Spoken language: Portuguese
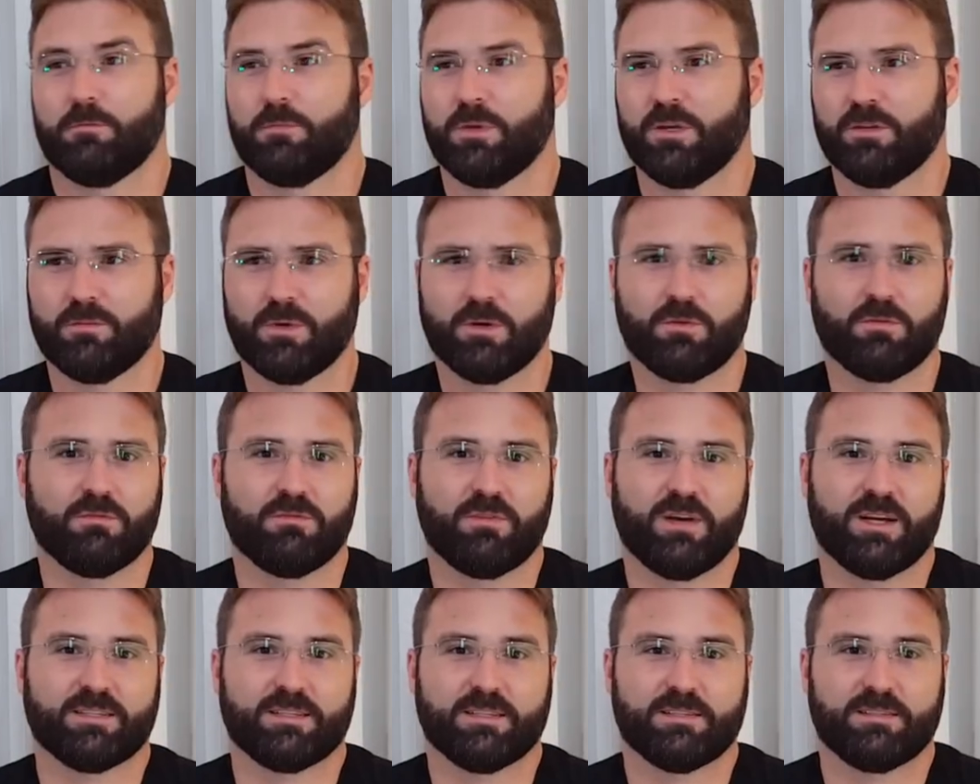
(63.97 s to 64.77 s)
no meio de uma
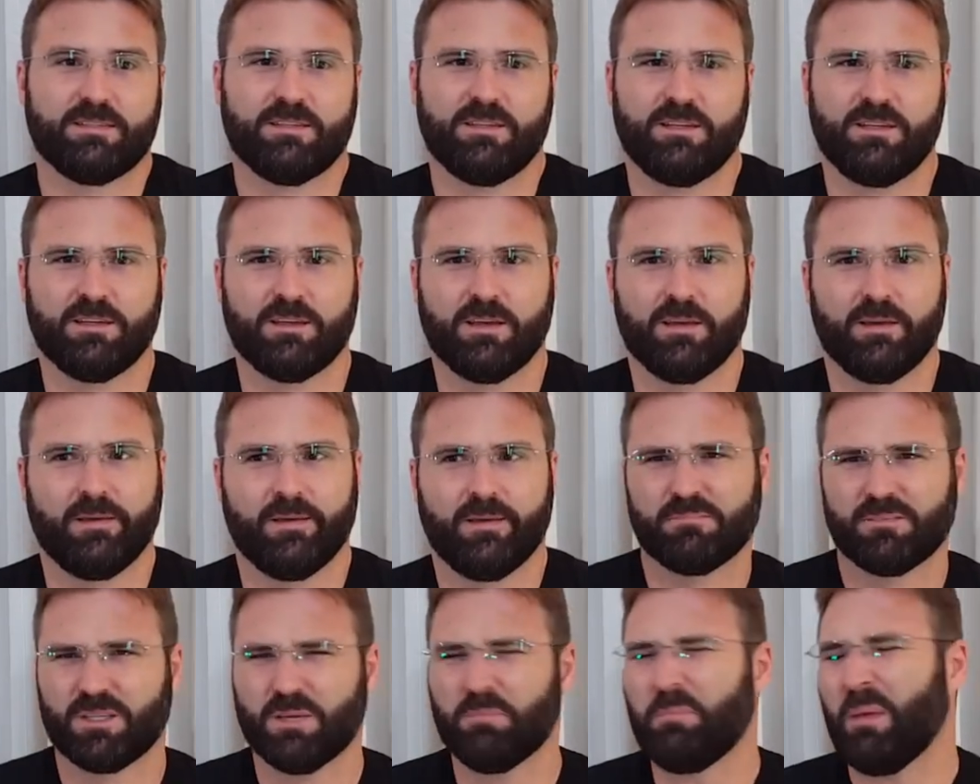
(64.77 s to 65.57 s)
conversa assim,
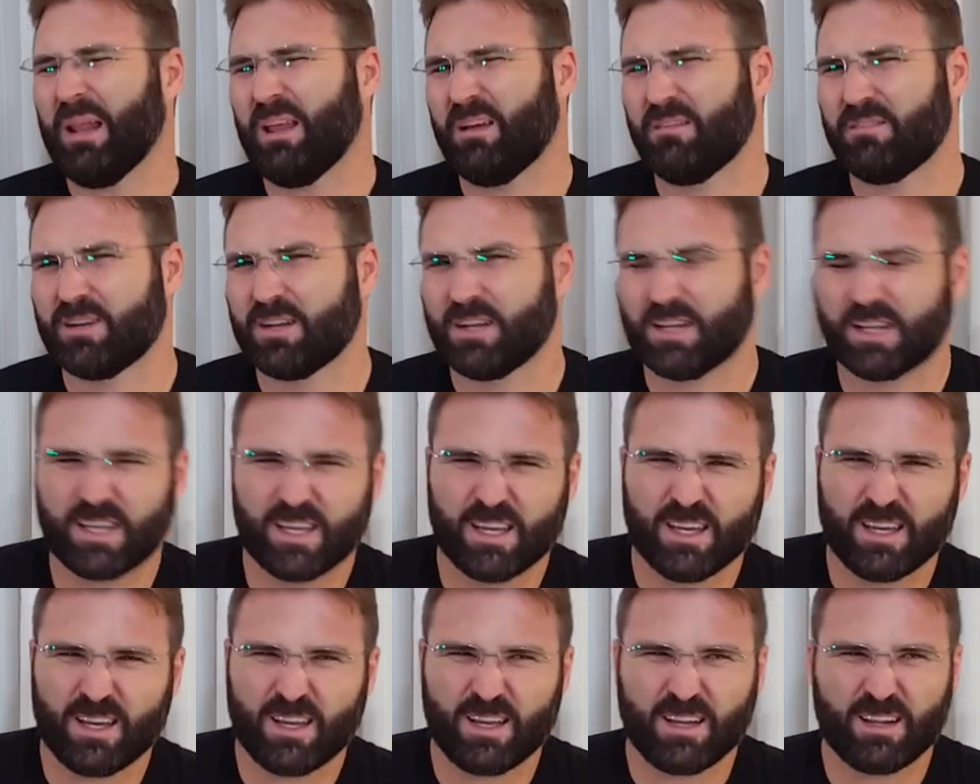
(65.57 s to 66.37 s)
que palavra é
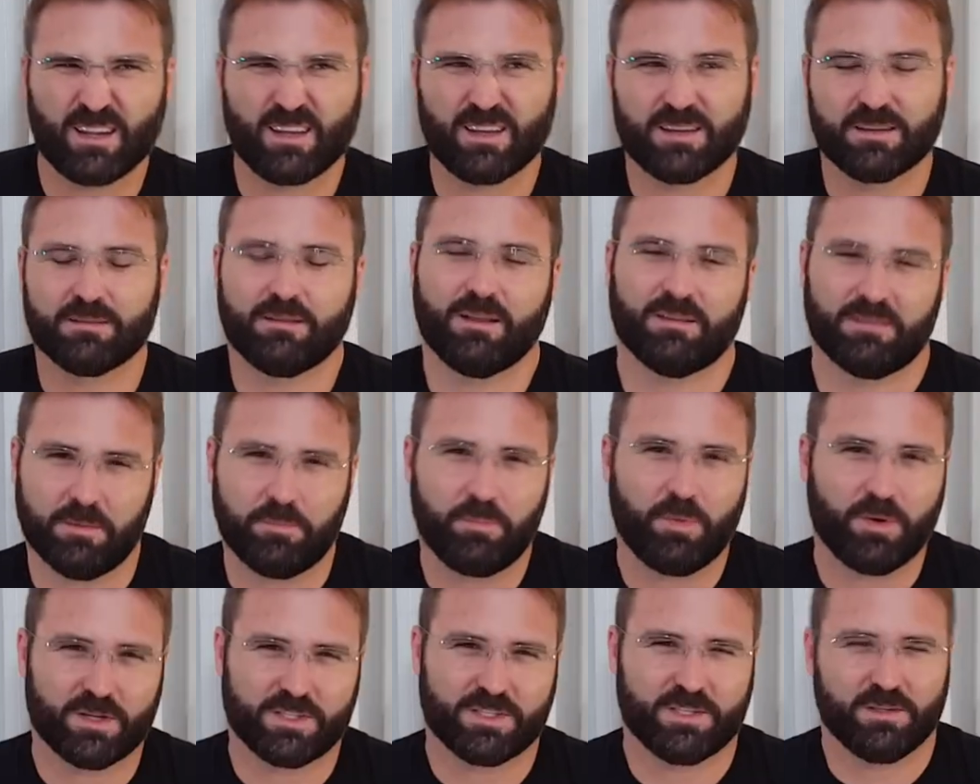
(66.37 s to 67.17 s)
aquela? Até
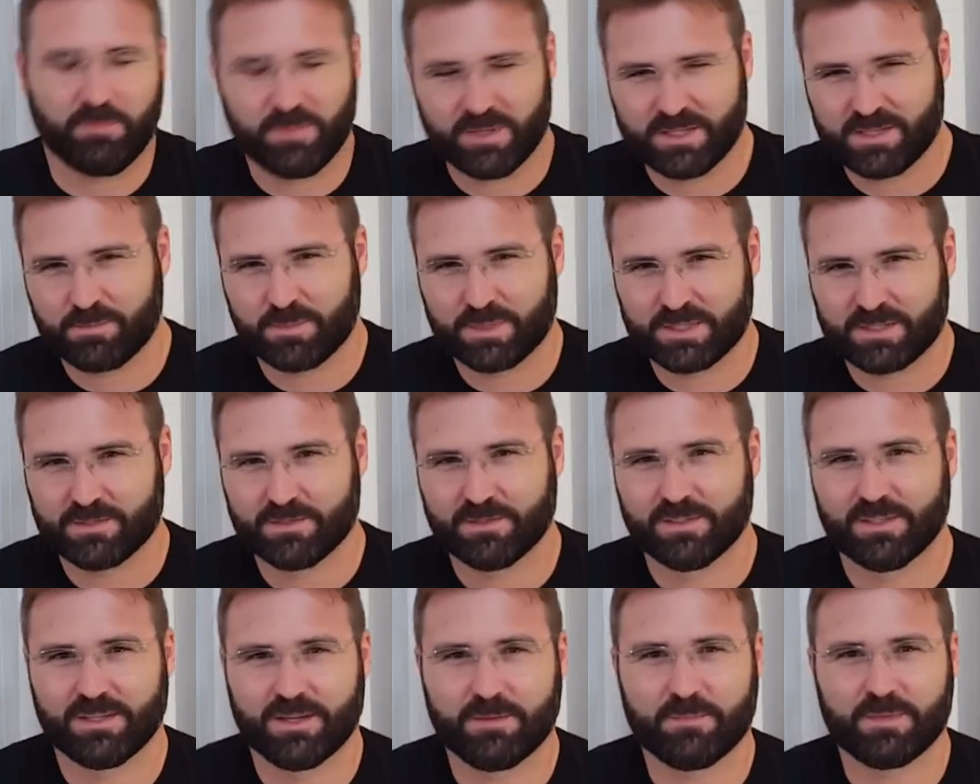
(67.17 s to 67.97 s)
pode, depende da
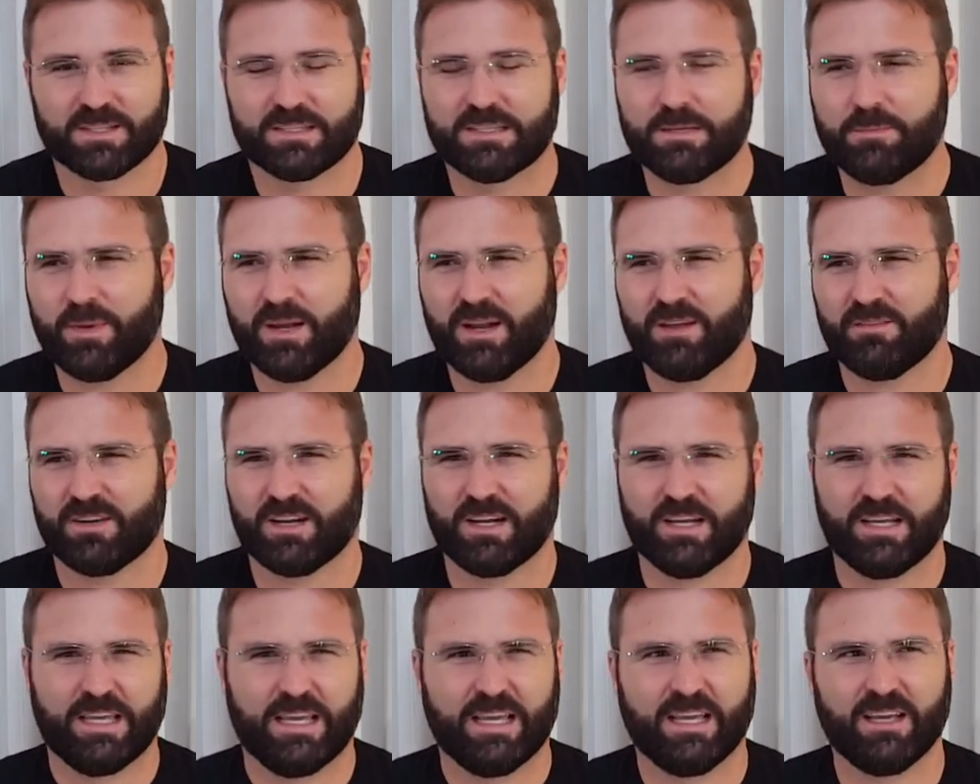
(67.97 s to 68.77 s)
pessoa, né? Mas que
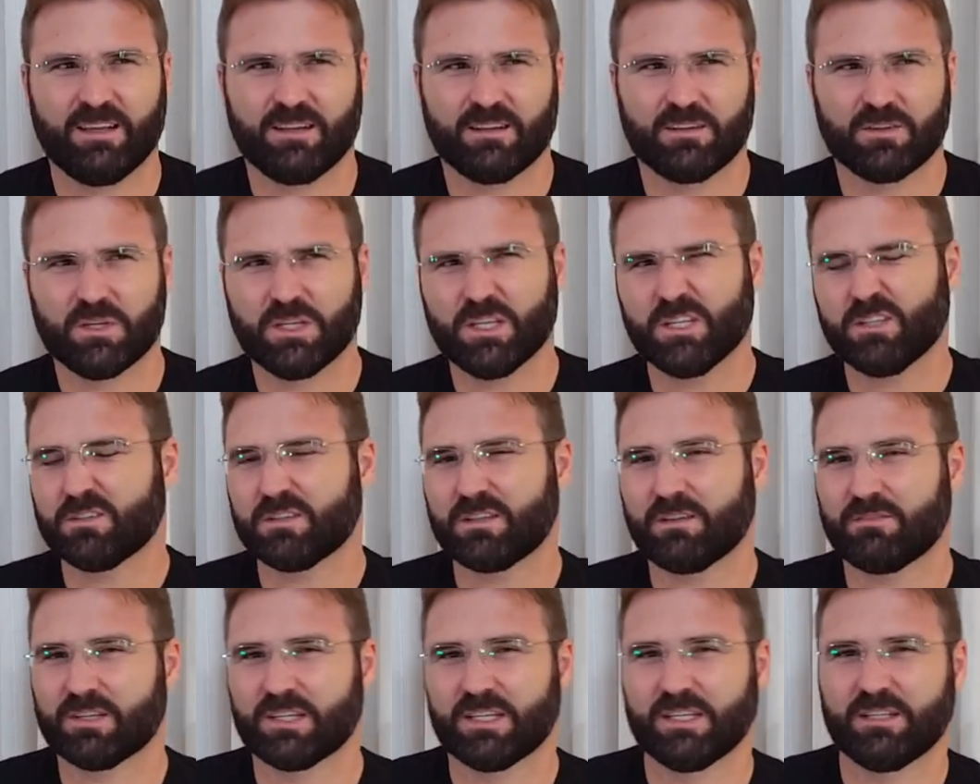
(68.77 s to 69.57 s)
palavra é aquela? O que, que tu
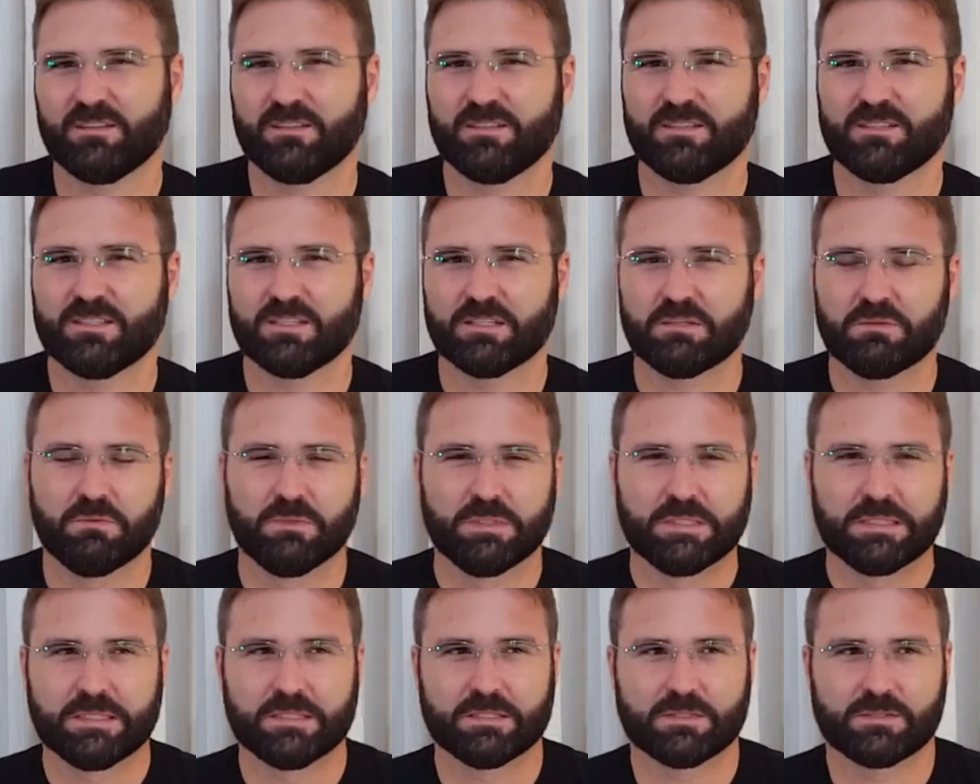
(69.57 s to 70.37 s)
estava querendo dizer
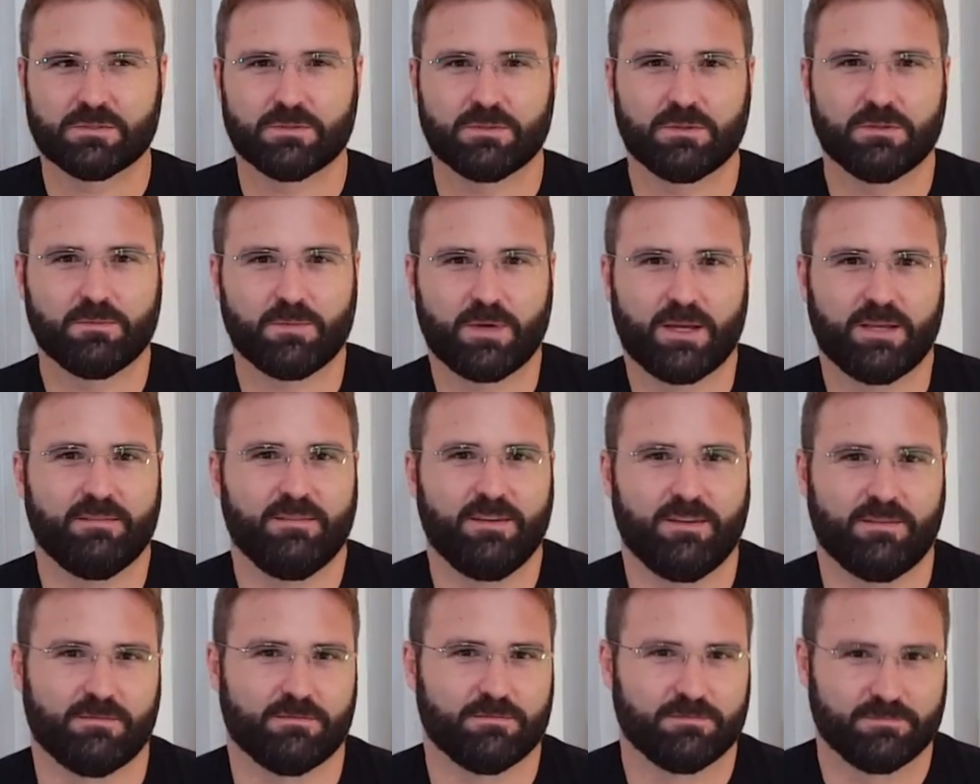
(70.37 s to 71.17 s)
com isso? Tudo mais.
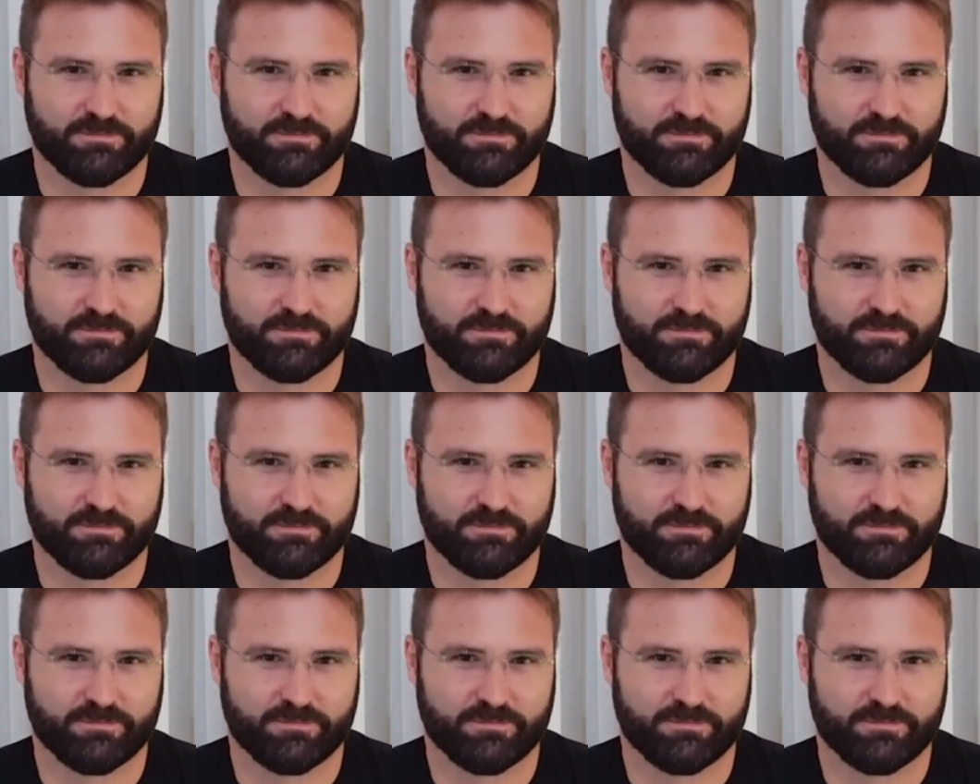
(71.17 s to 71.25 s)
Não.